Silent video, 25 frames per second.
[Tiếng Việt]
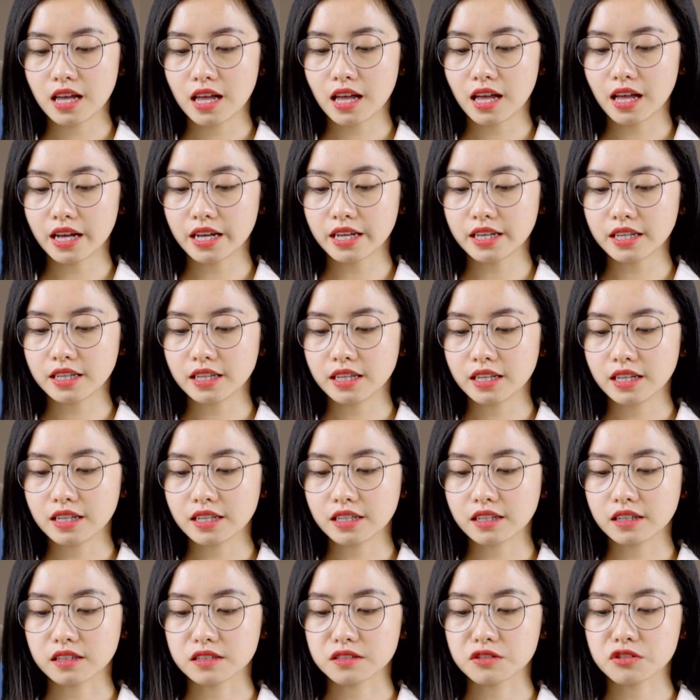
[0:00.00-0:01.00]
A.
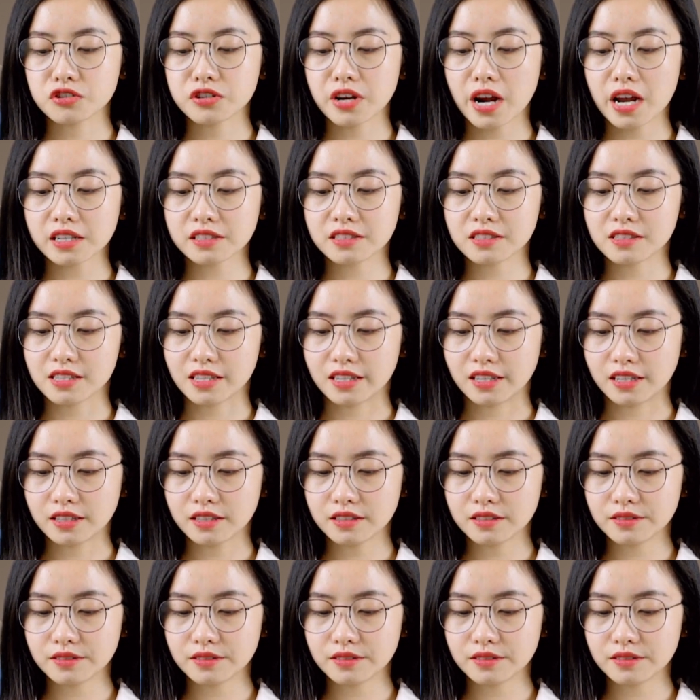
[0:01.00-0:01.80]
Contrasting